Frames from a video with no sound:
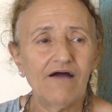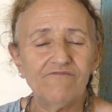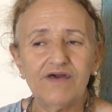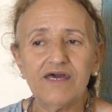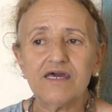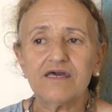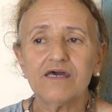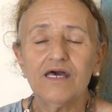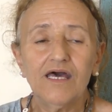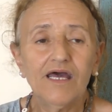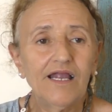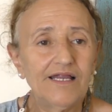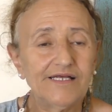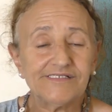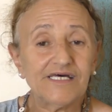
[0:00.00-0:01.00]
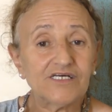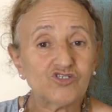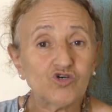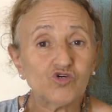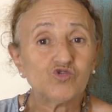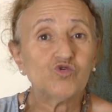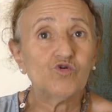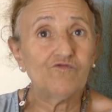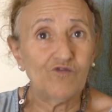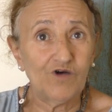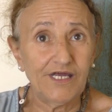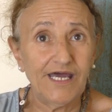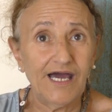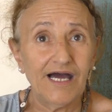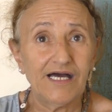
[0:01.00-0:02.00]
la seconda guerra mondiale,
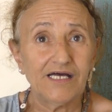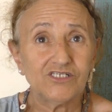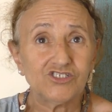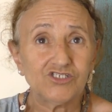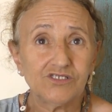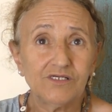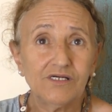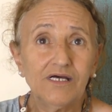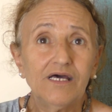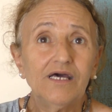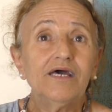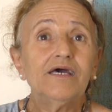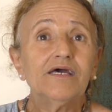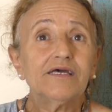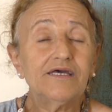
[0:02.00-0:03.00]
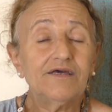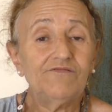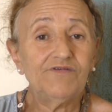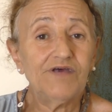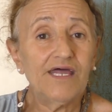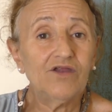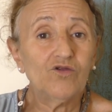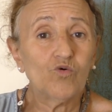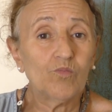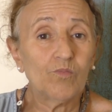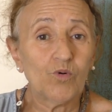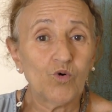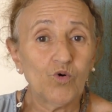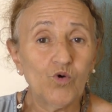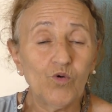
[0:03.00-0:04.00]
la nonna italiana
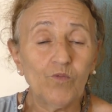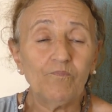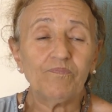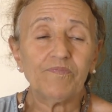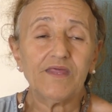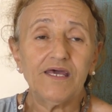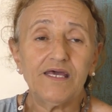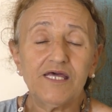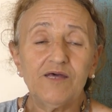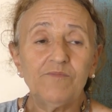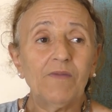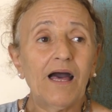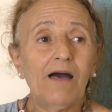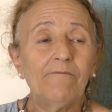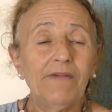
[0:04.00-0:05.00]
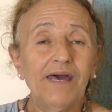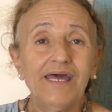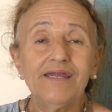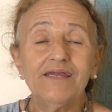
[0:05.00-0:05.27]
e non a caso nel suo